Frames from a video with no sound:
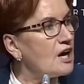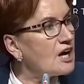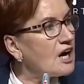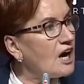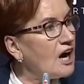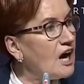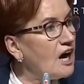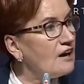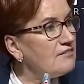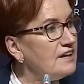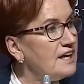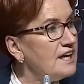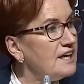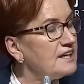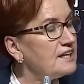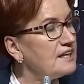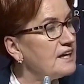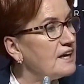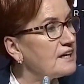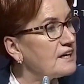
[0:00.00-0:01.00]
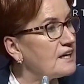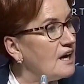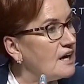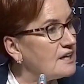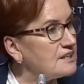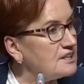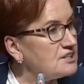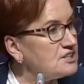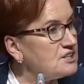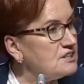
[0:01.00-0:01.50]
kahveye giren
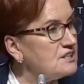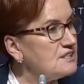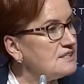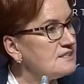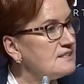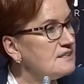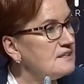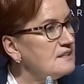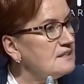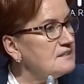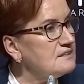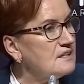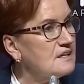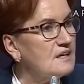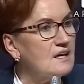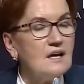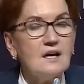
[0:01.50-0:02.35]
kardeşinizdir,